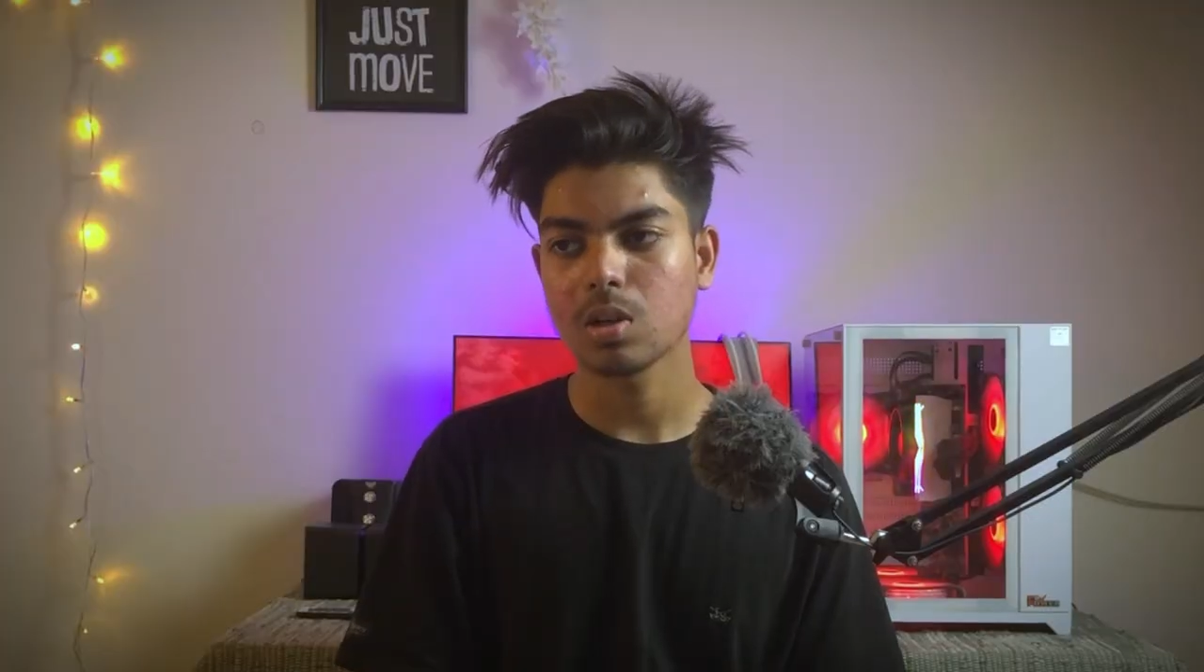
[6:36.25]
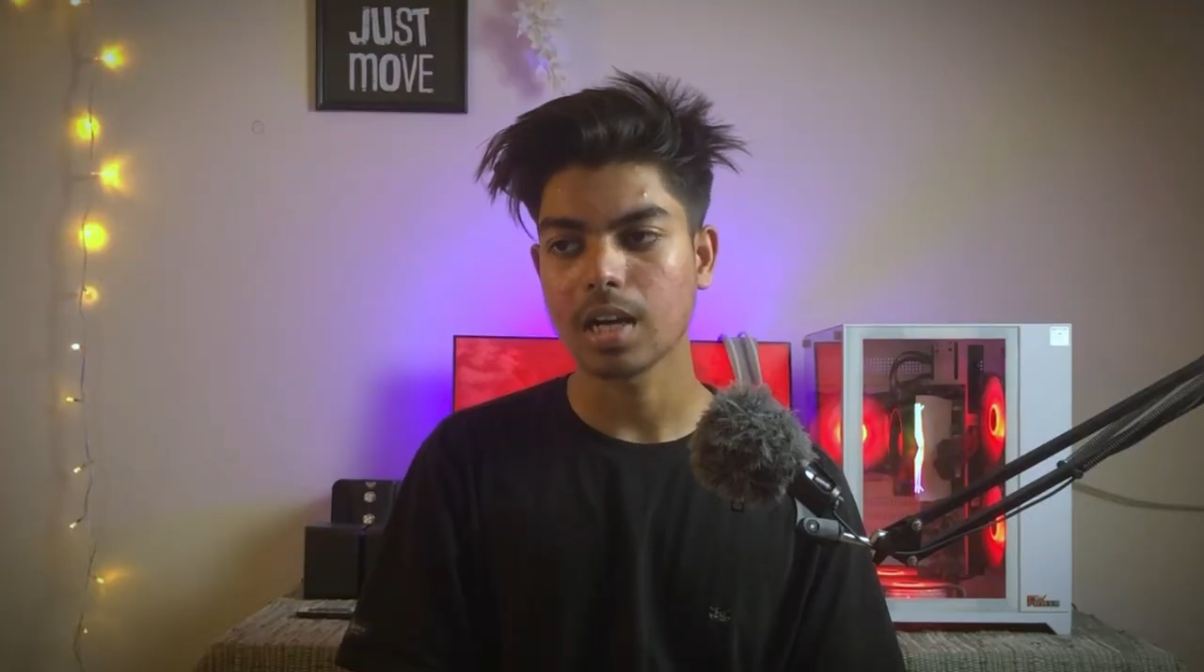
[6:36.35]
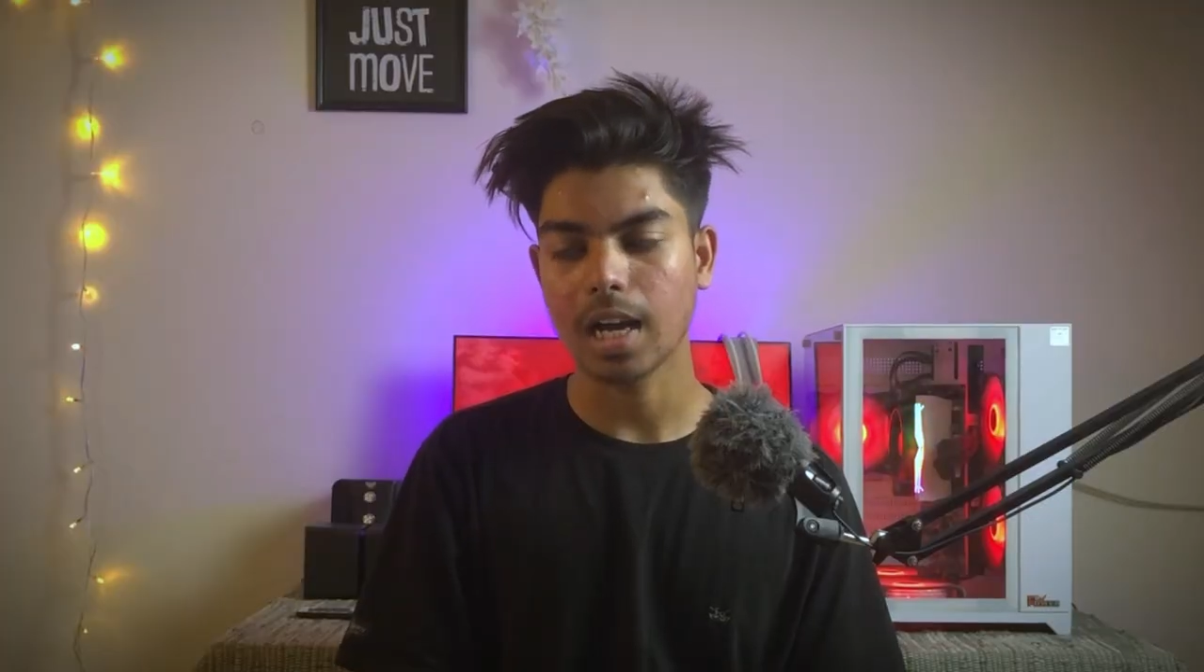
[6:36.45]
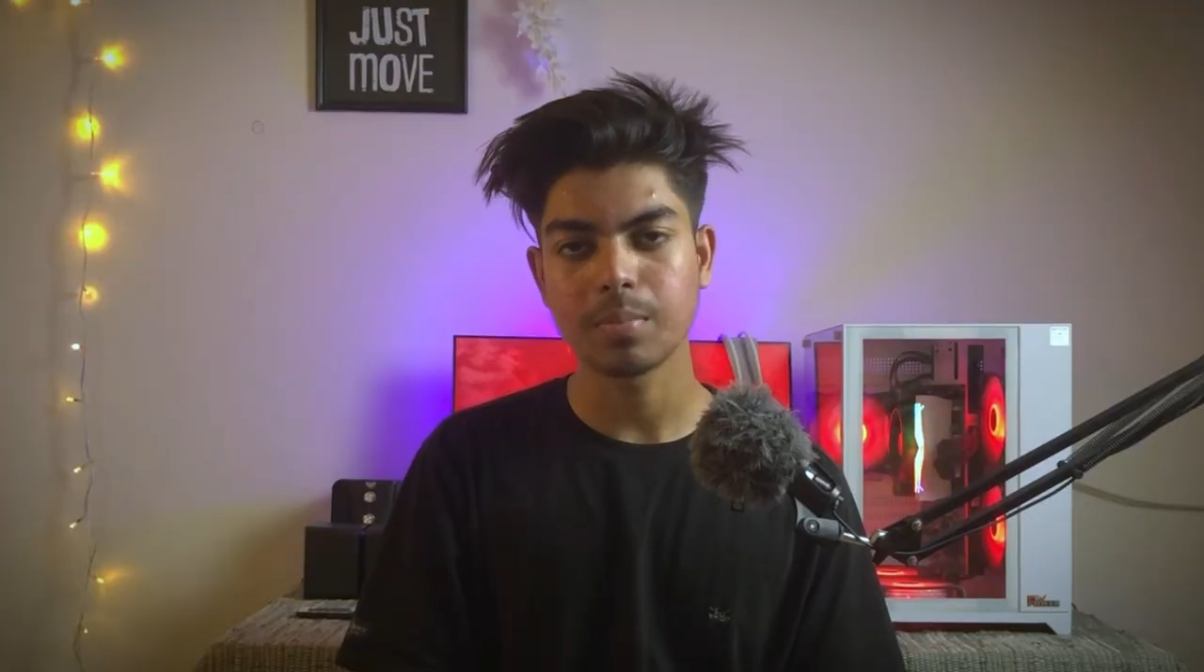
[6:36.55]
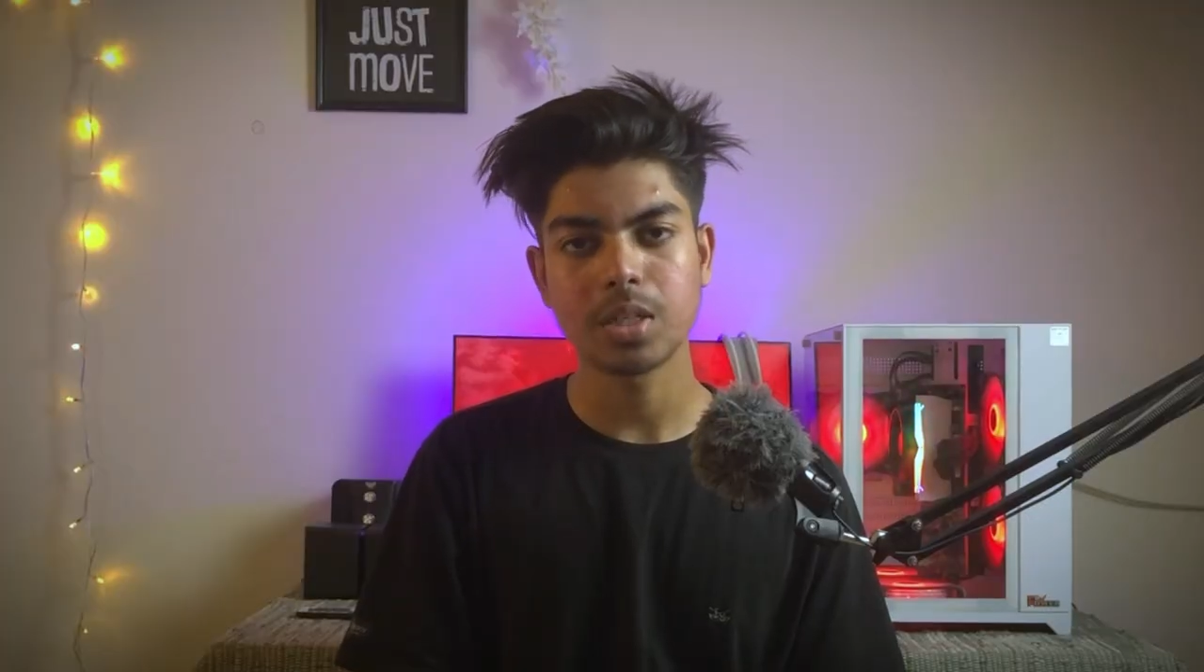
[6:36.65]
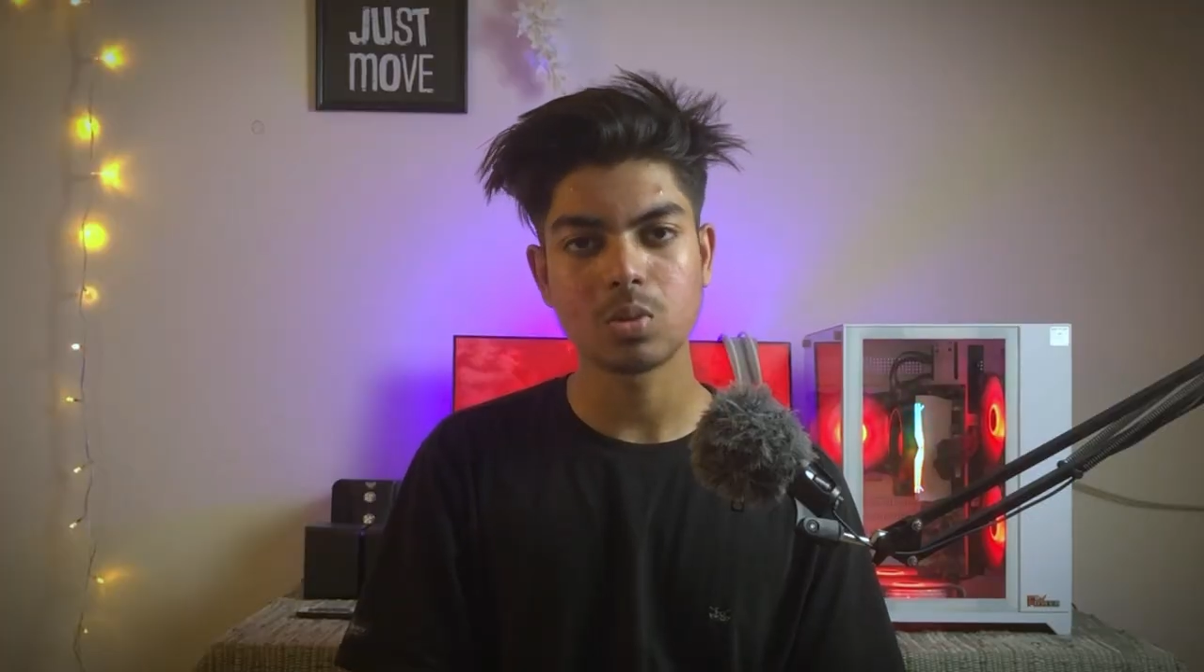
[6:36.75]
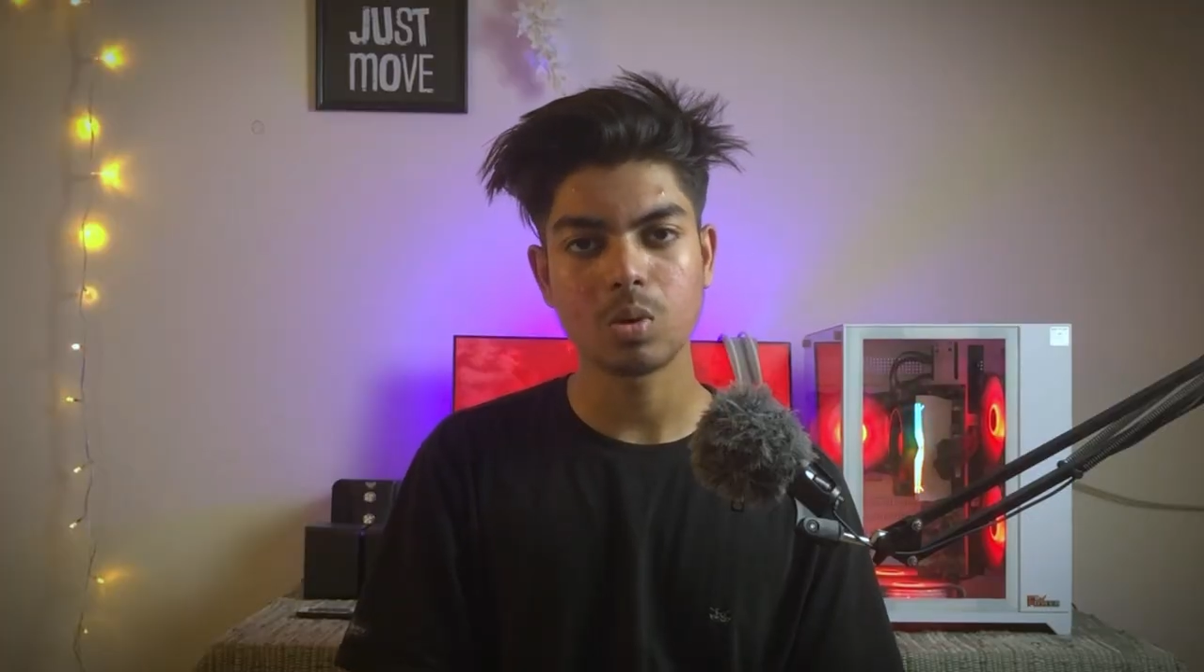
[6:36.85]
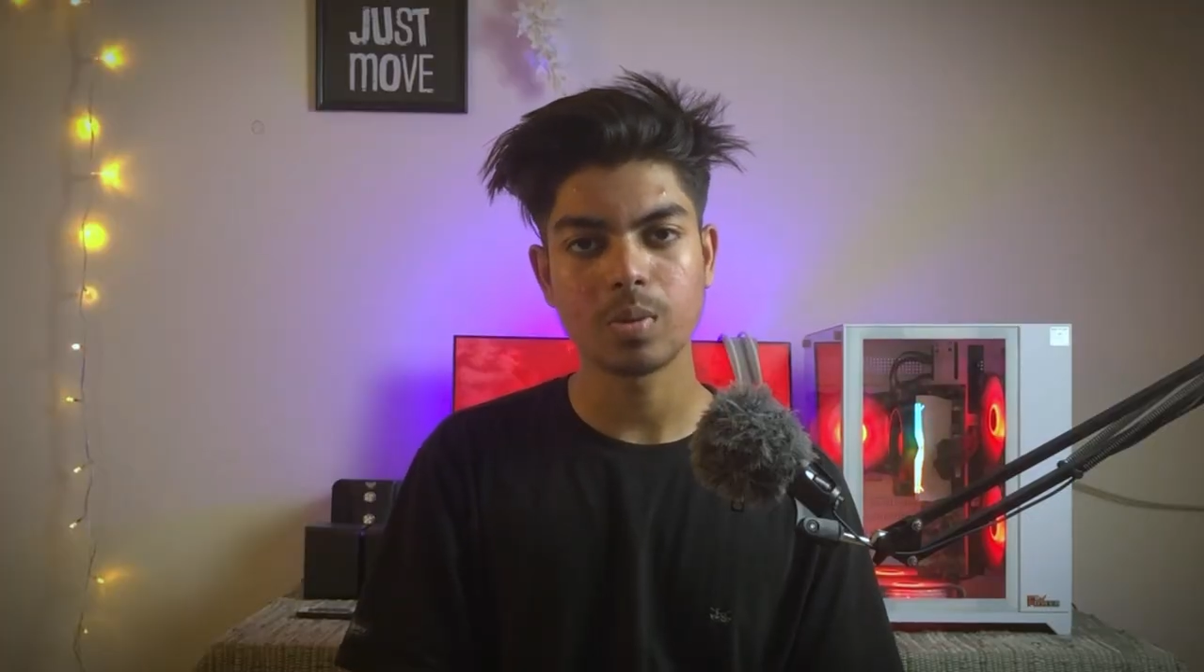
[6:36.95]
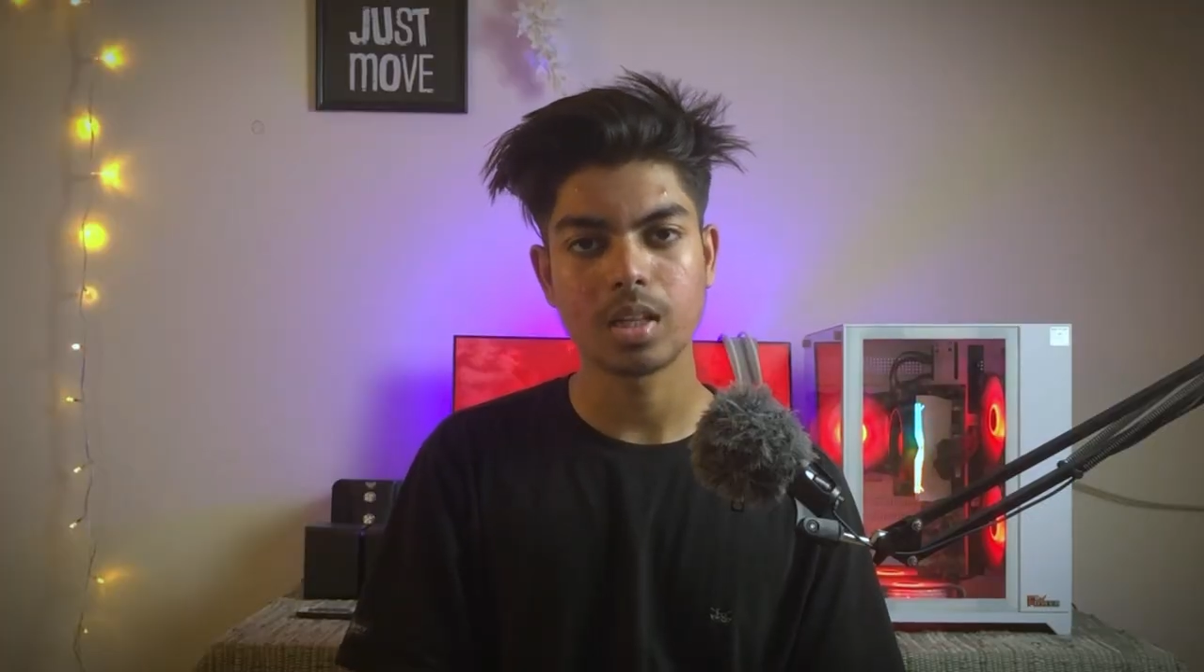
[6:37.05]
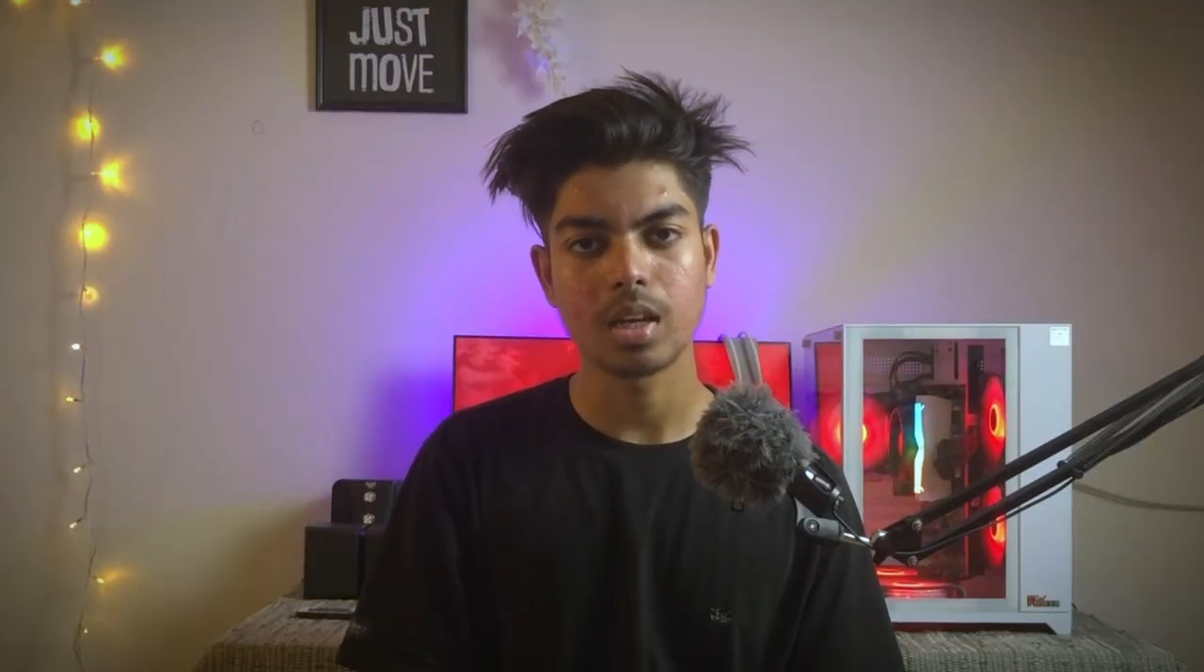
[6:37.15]
গার্মেন্টস
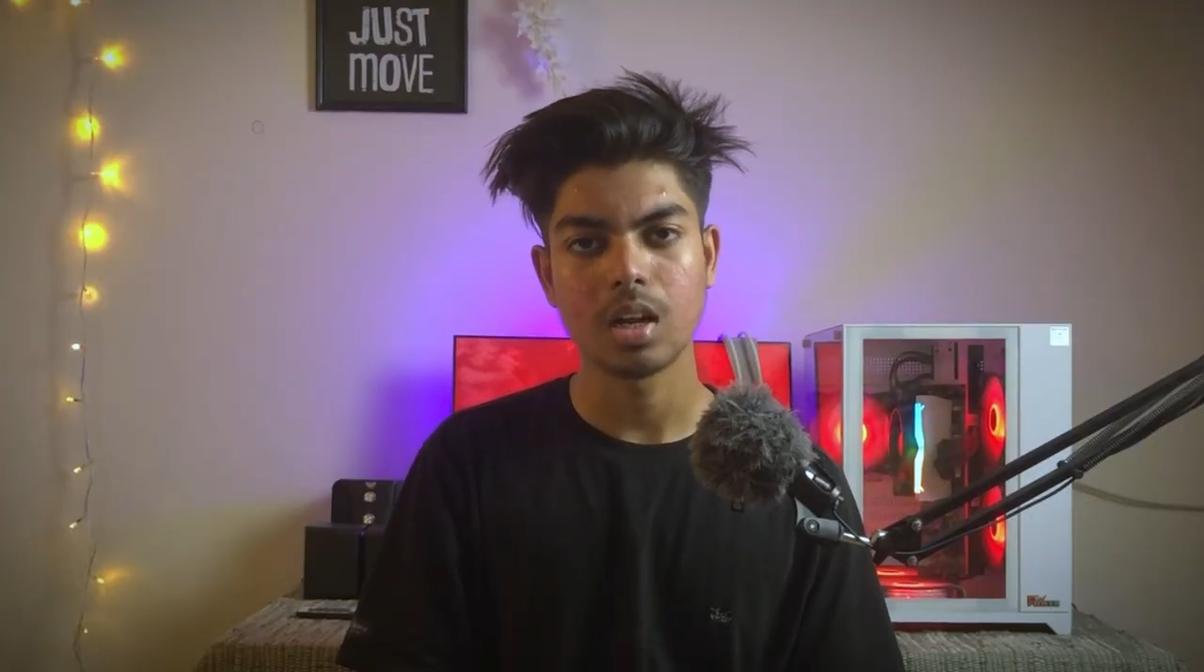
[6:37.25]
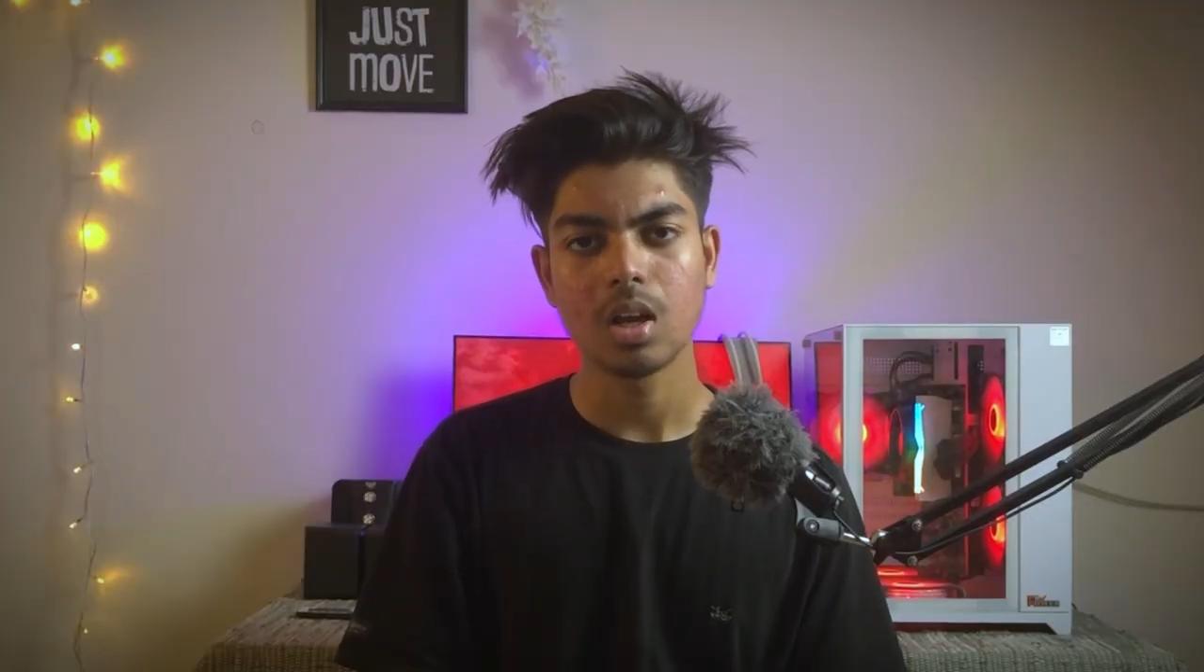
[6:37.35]
কর্মীদের